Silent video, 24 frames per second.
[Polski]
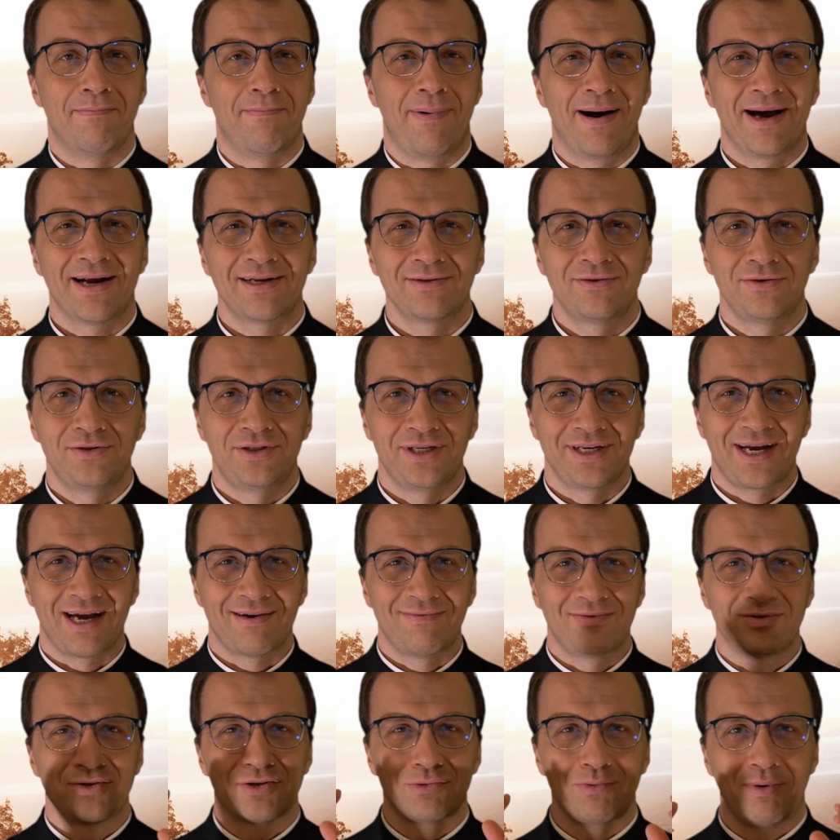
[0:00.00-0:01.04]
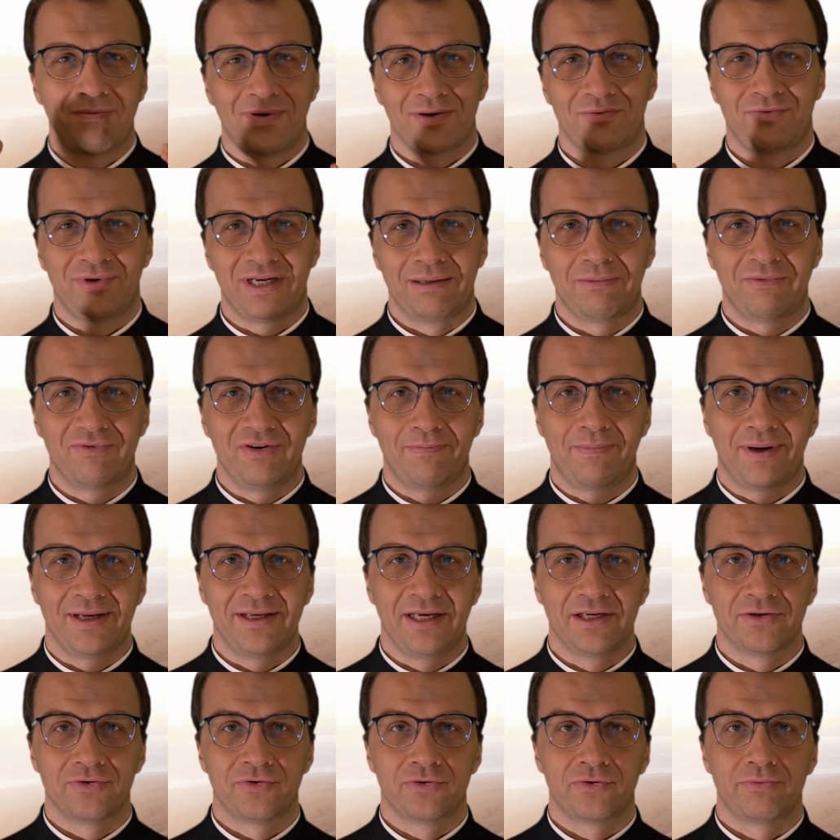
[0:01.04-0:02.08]
Bardzo ciekawe słowa, które mówi Pan
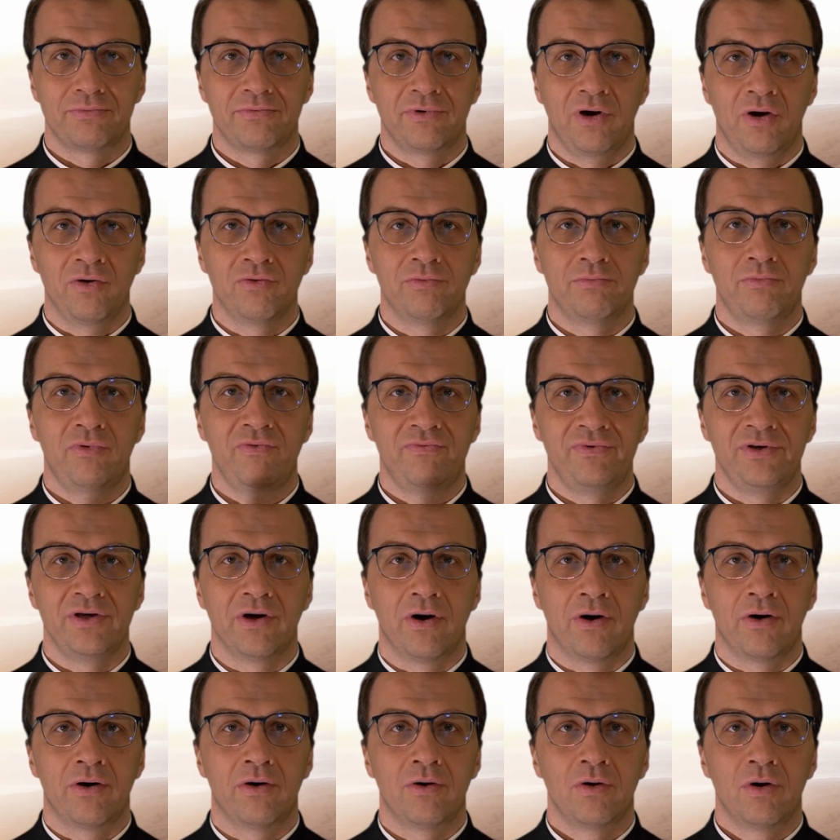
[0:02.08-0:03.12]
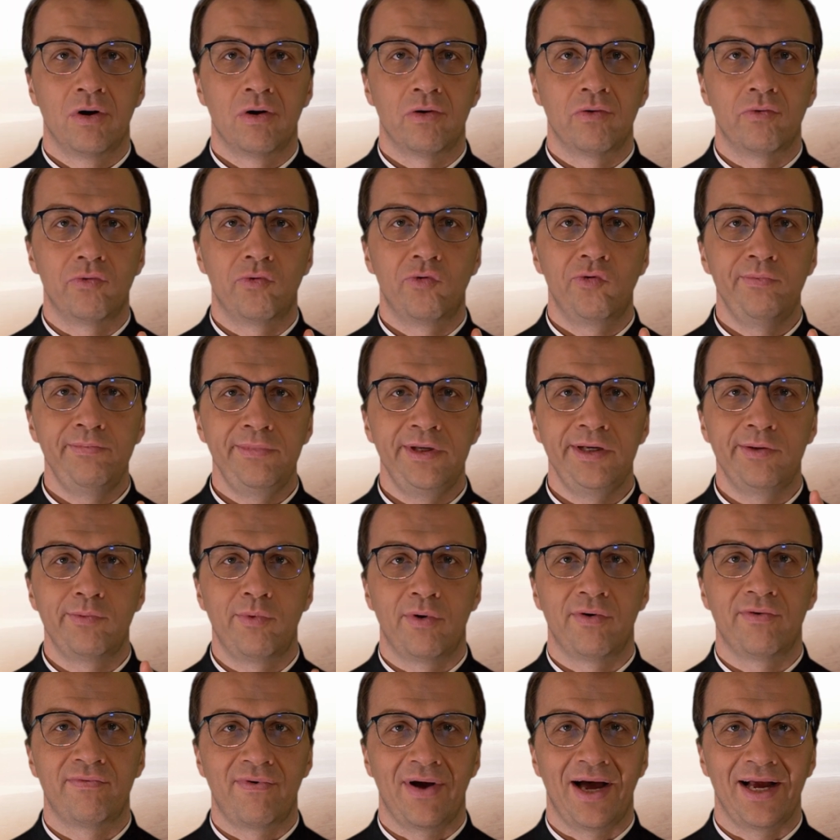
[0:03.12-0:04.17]
Jezus. On mówi o
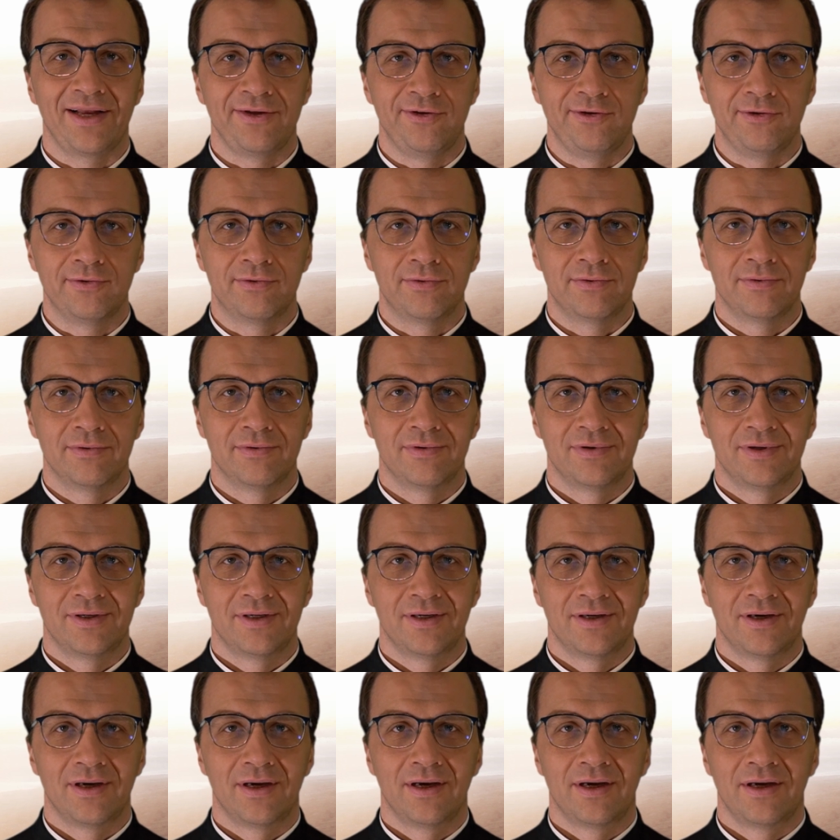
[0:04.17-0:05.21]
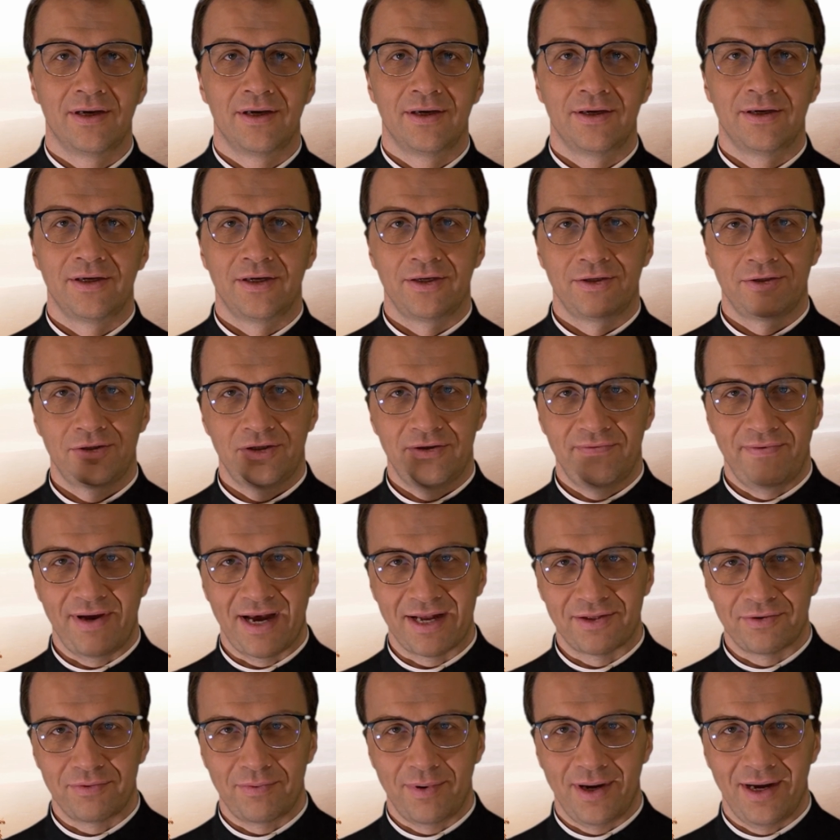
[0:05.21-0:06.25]
umiłowaniu
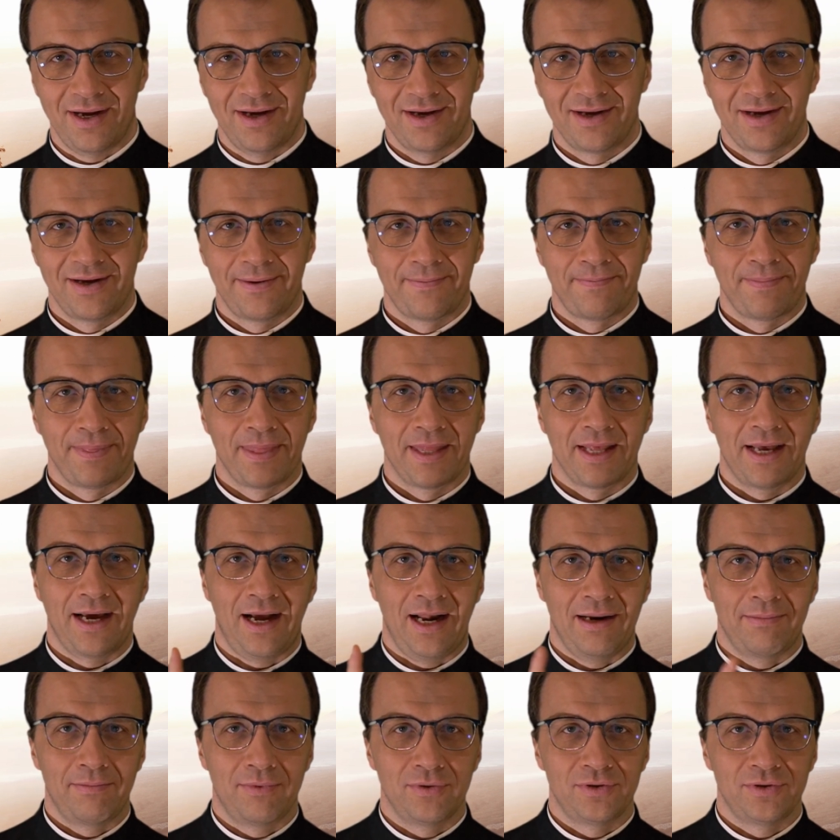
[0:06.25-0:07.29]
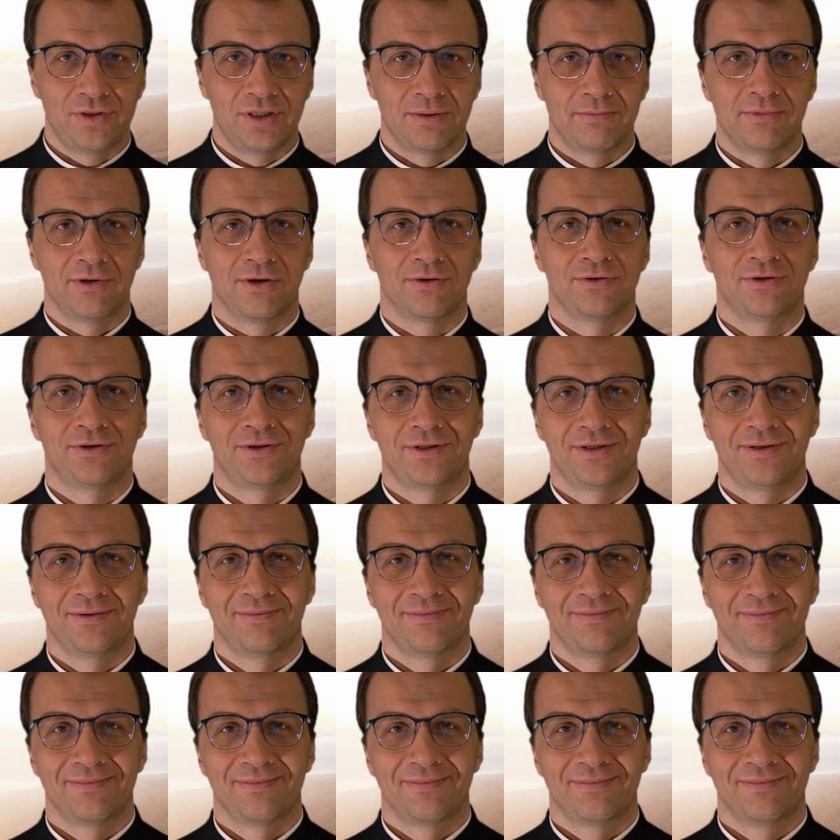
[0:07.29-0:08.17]
światła albo ciemności.